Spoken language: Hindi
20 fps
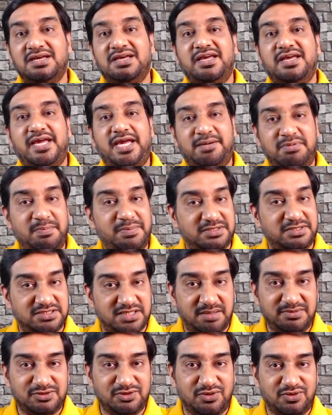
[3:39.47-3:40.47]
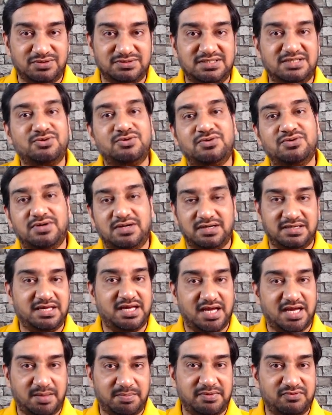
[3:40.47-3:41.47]
एक में पंजाबी सॉन्ग्स हैं तो
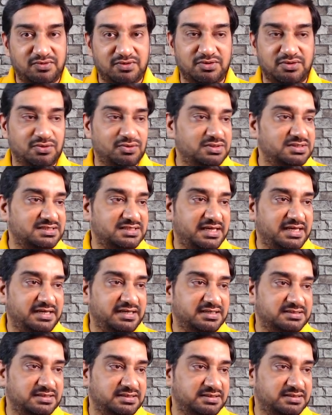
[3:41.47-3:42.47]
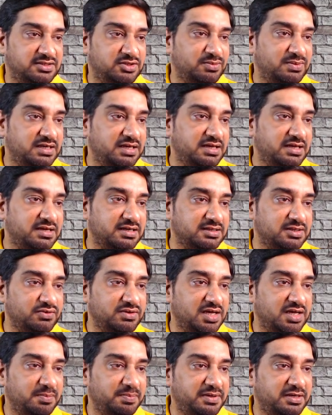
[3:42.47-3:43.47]
यहाँ पे वो रोल्स असाइन कर सकते हैं तो मैं क्लिक करता हूँ
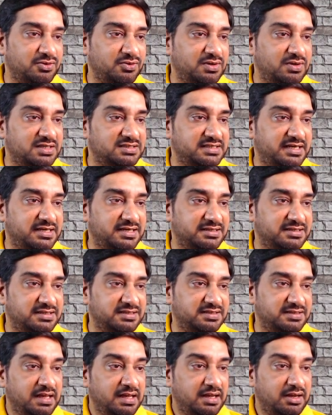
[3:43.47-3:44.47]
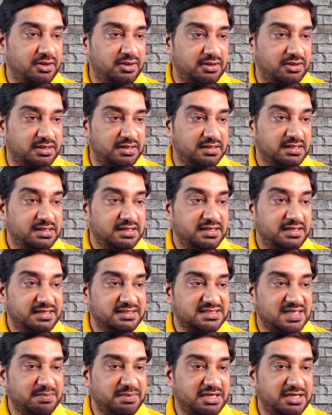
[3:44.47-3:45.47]
यहाँ पे एक रोल असाइन कर देते हैं और
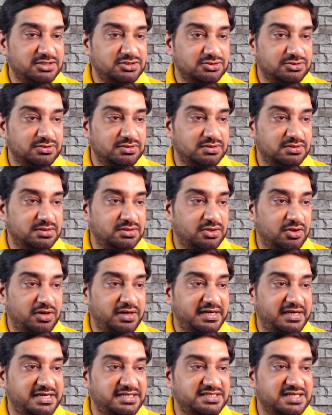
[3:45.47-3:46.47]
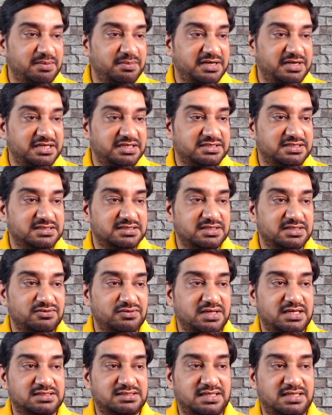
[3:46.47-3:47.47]
इसके बाद जो नॉन डीजे लिमिटेशन हैं वो
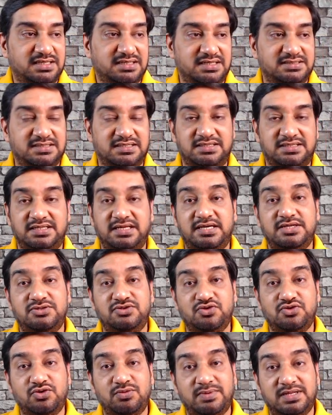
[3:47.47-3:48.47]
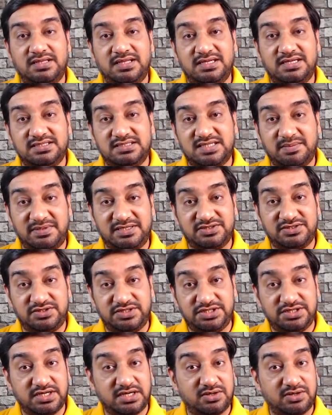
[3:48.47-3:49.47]
यहाँ सेट कर सकते हैं कि जो बंदा जिसके पास
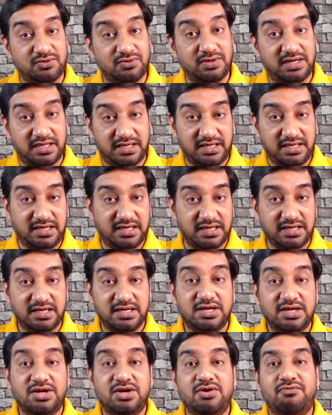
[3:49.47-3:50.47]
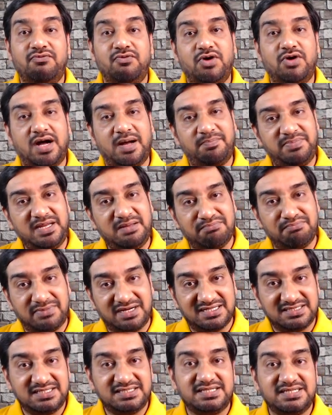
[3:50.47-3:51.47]
डीजे का रोल नहीं है वो अपनी
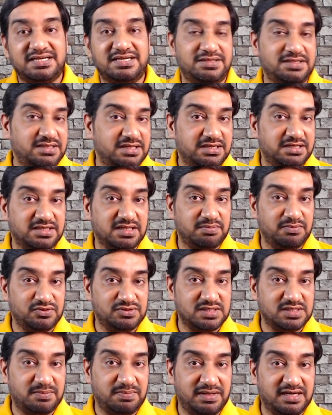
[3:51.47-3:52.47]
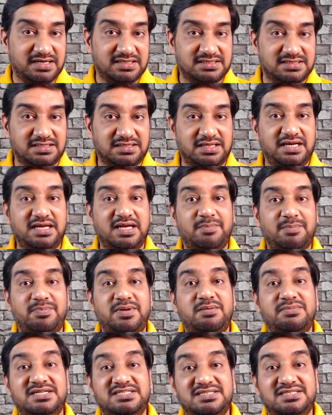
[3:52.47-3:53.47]
मर्ज़ी से कितनी देर तक म्यूज़िक प्ले कर सकता है या अपनी
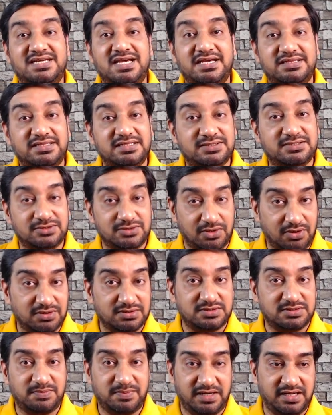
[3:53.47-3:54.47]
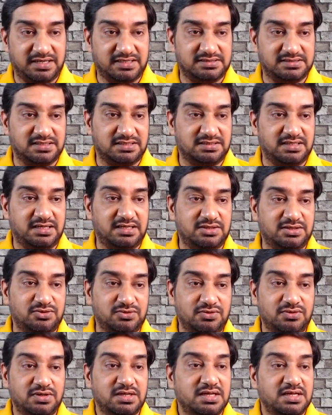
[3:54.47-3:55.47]
मर्ज़ी के कितने सॉन्ग्स प्ले कर सकता है
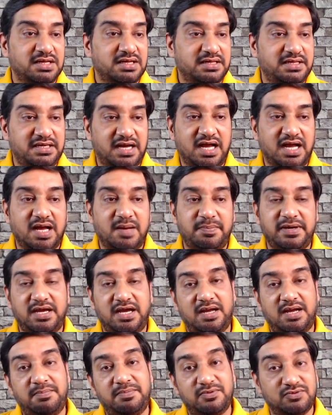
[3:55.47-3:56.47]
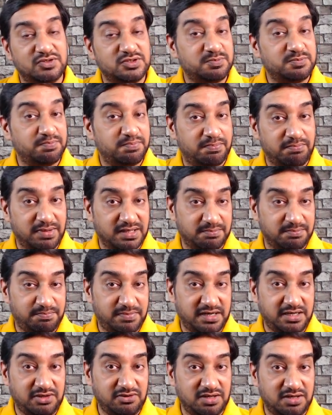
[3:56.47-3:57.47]
तो यहाँ पे आप उस
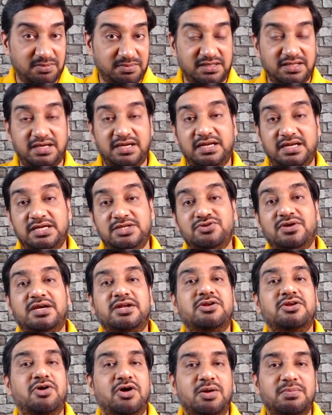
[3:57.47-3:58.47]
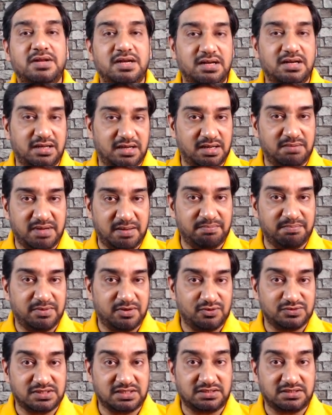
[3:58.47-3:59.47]
पर्टिकुलर बंदे के लिए जो एक नॉर्मल मेंबर
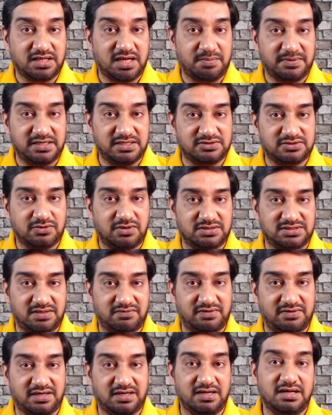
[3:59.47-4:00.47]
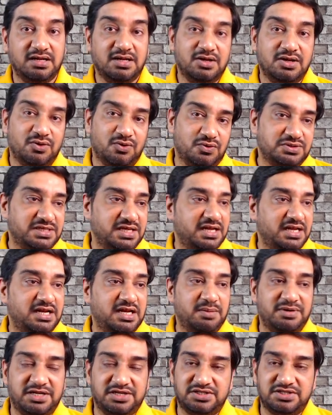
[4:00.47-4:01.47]
हो सकता है आपके डिस्कॉर्ड सर्वर का उसके लिए
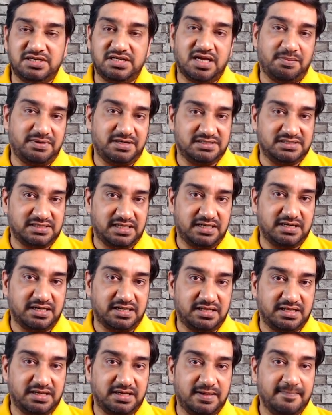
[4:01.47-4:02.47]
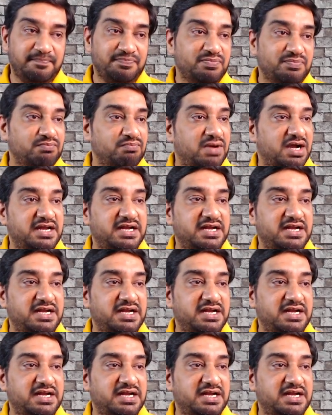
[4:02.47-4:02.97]
लिमिटेशन यहाँ पे डिसाइड कर देंगे बाकी